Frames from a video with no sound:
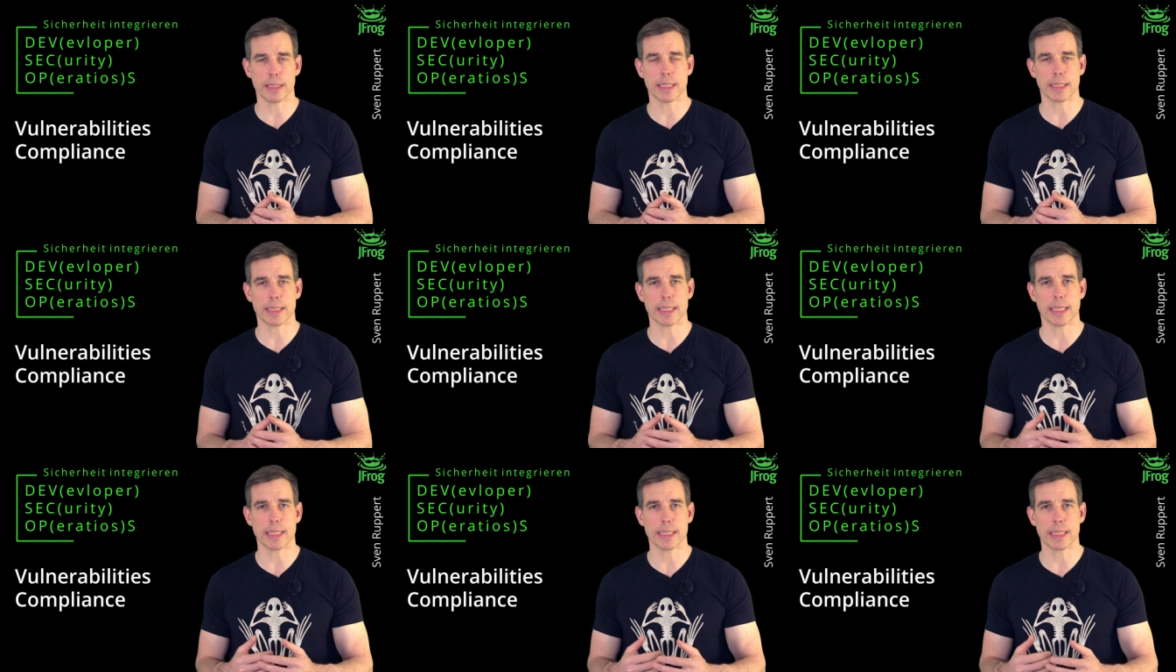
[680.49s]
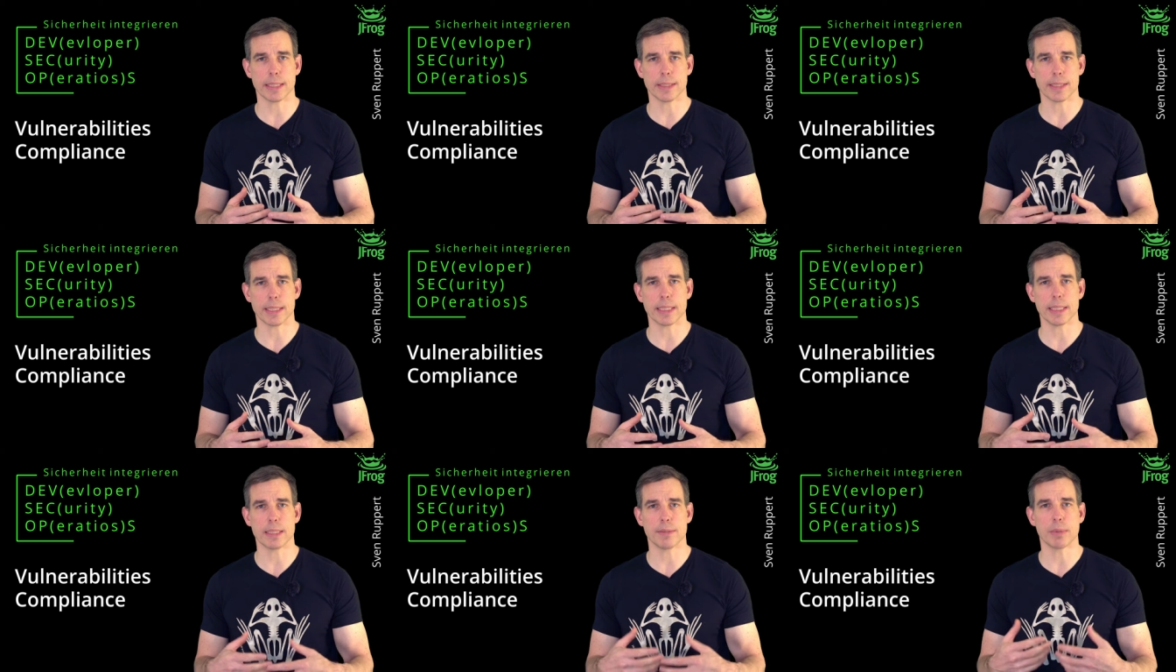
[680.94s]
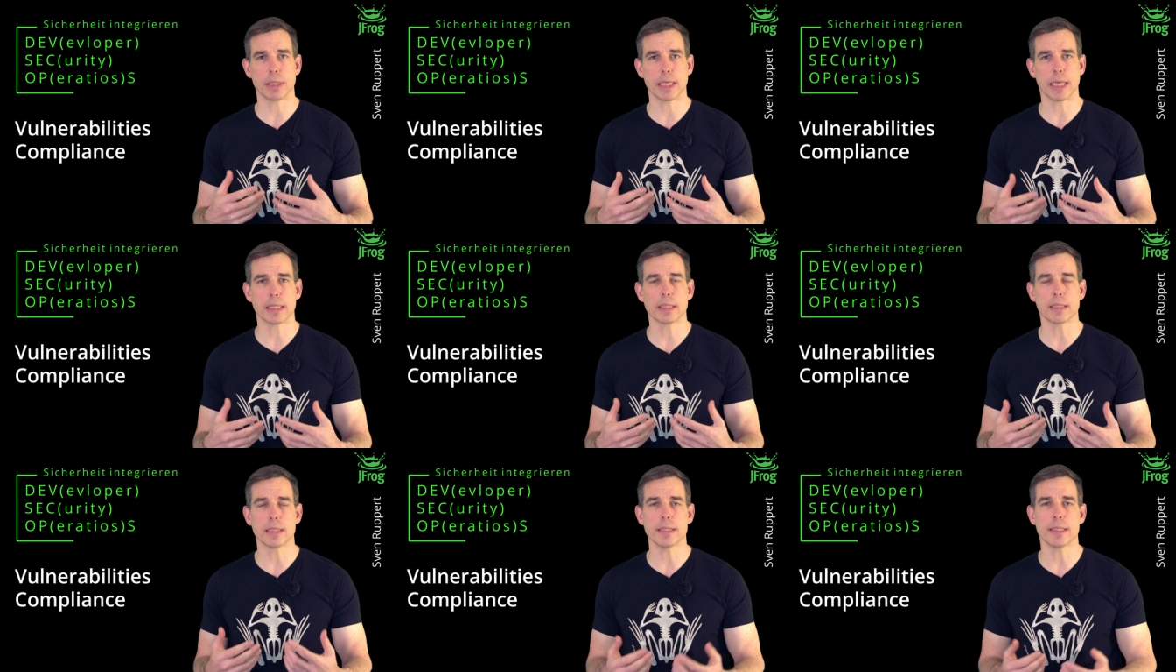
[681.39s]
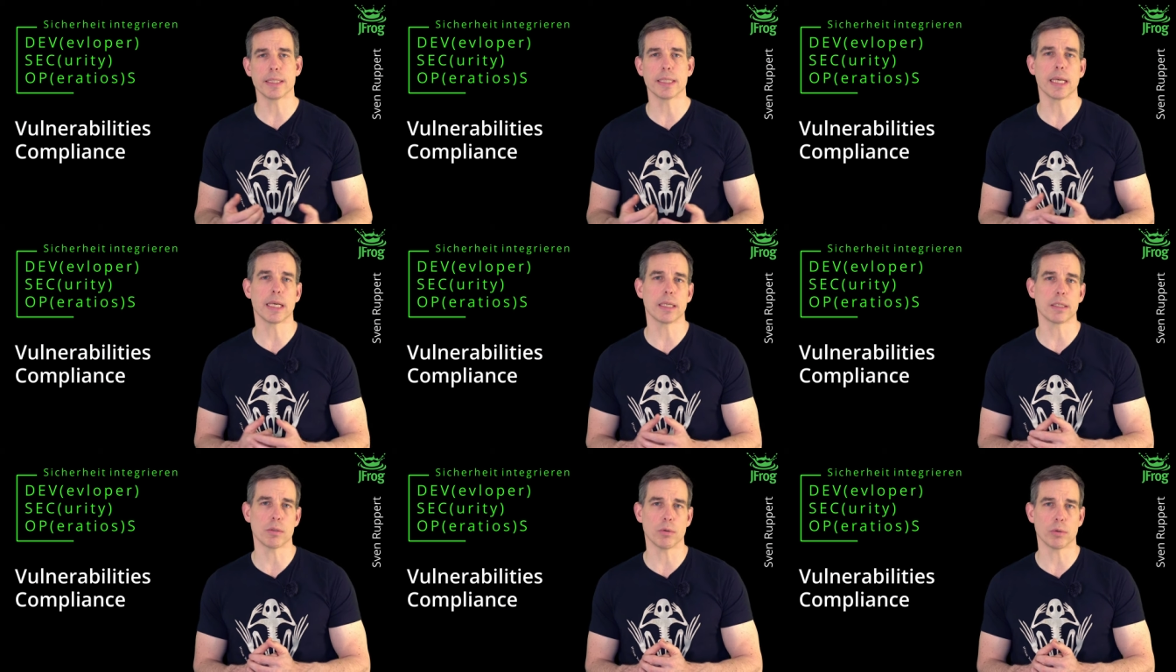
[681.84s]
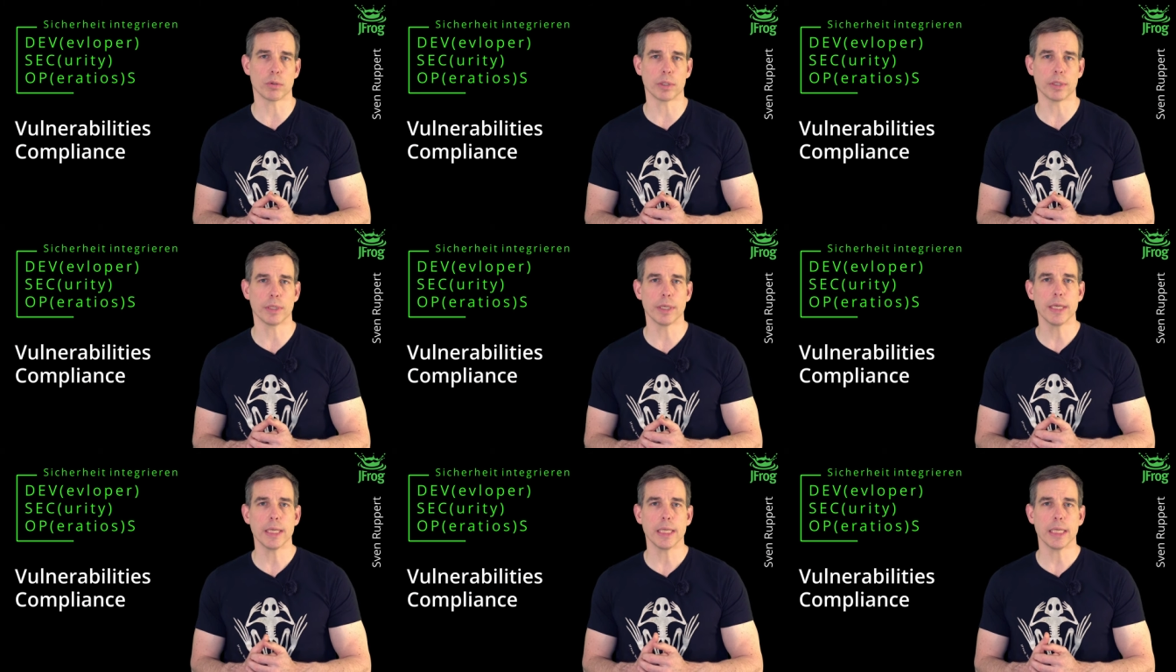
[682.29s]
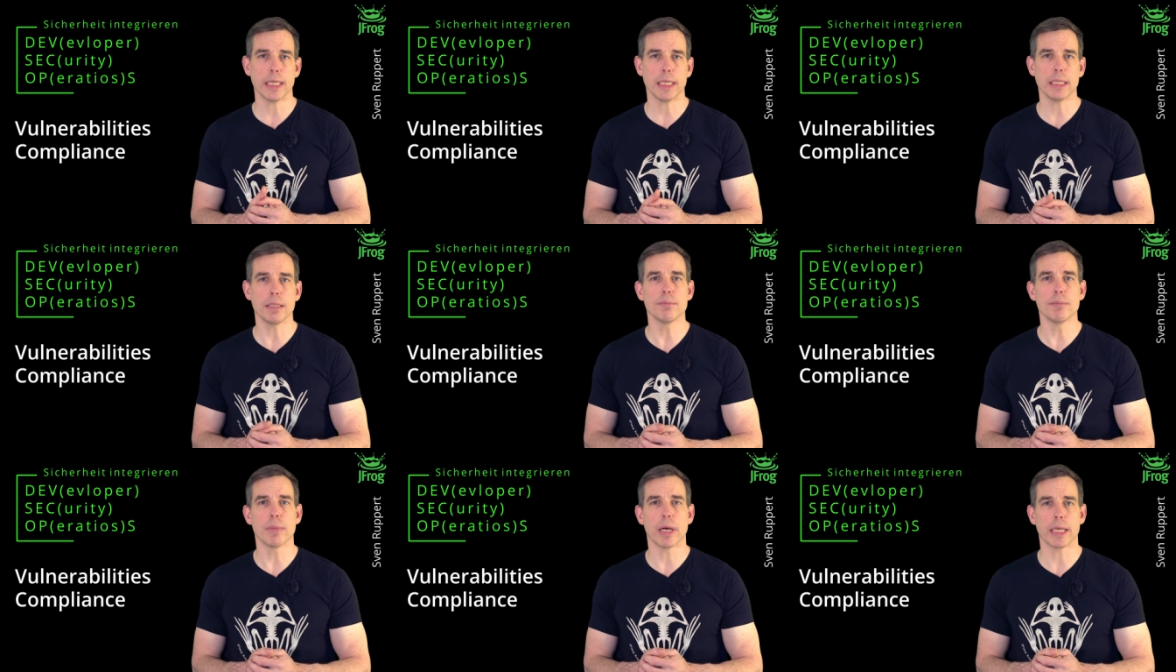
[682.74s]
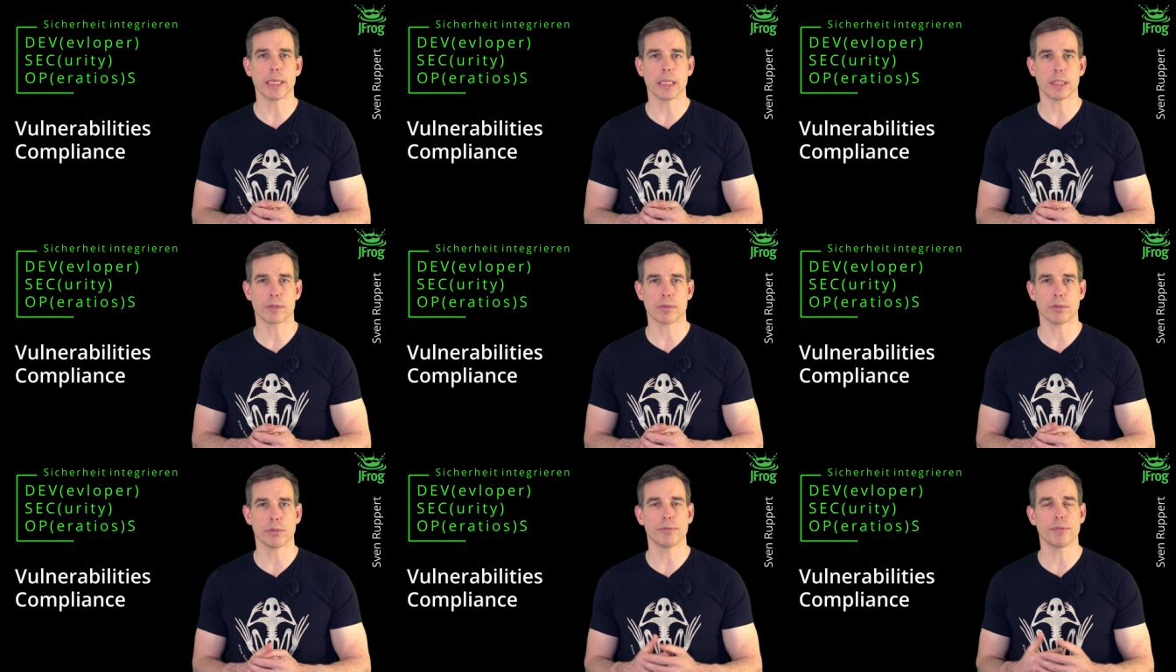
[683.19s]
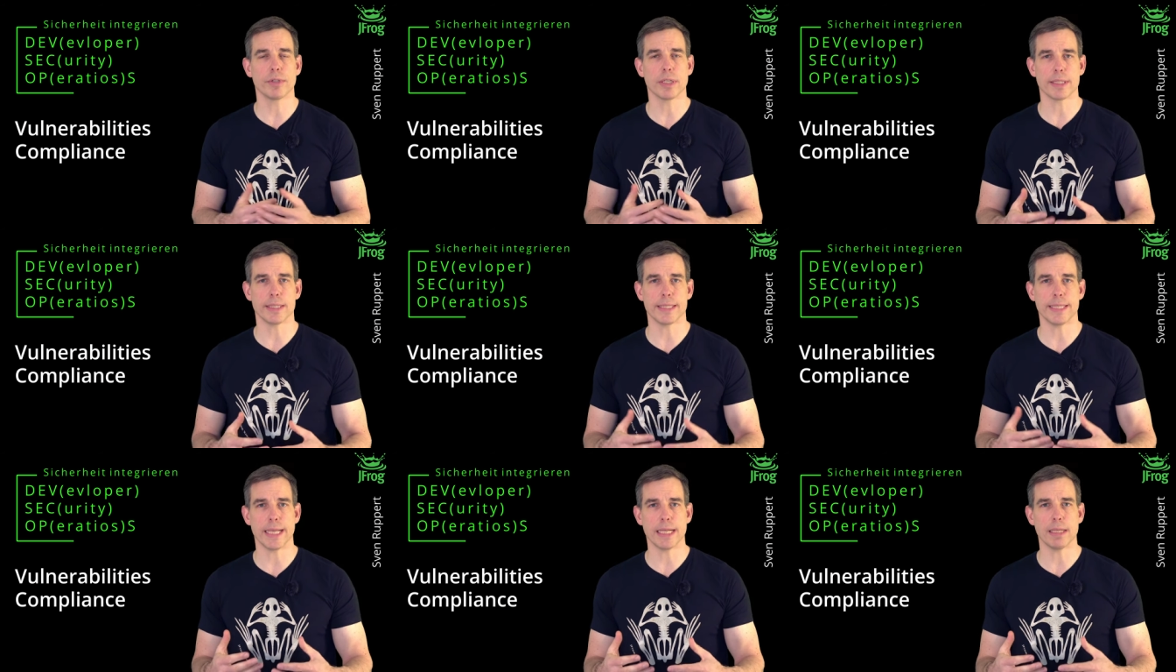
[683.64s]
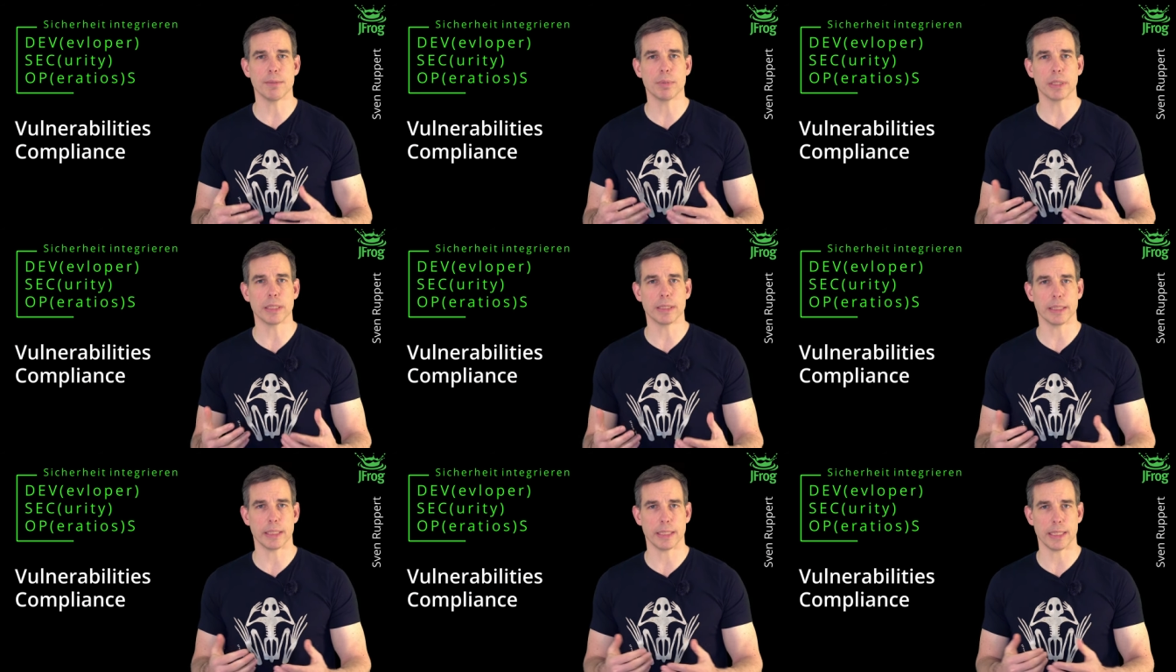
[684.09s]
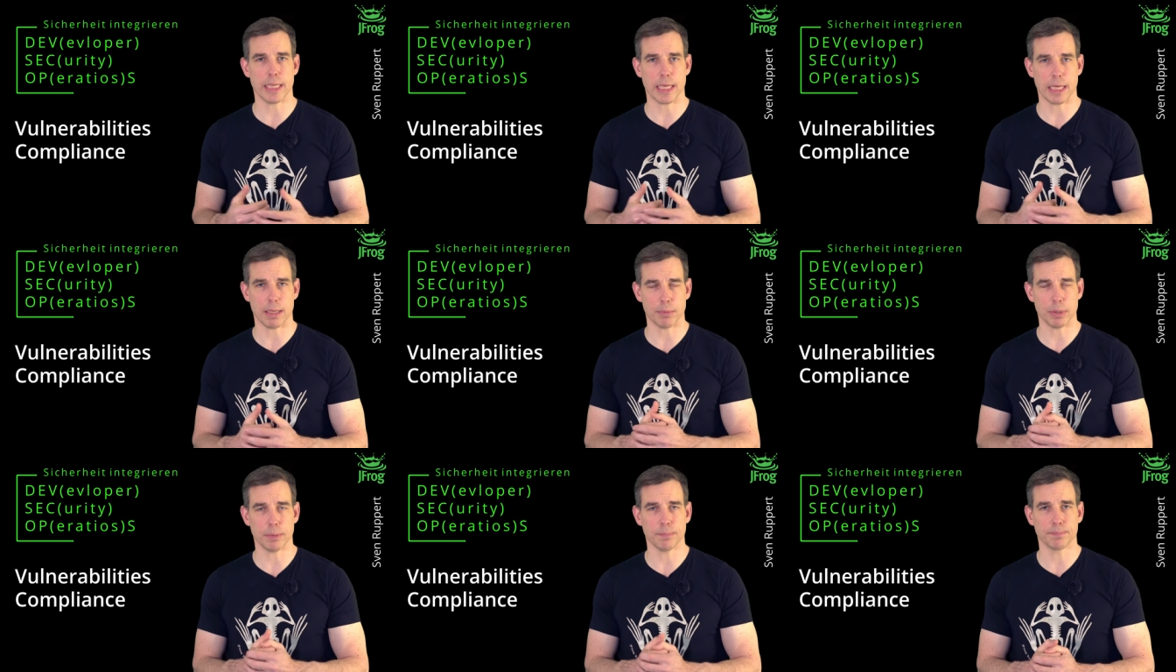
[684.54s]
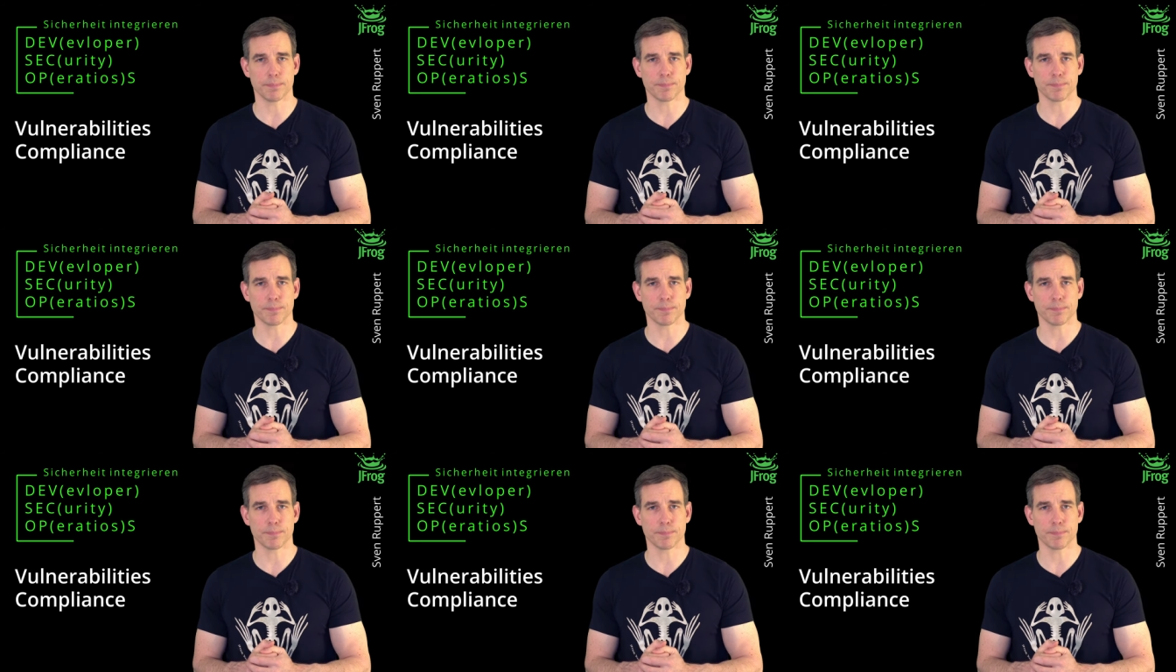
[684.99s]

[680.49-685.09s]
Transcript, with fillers: das heißt also diese bekannten Sicherheitslücken in meiner Software selber drin habe.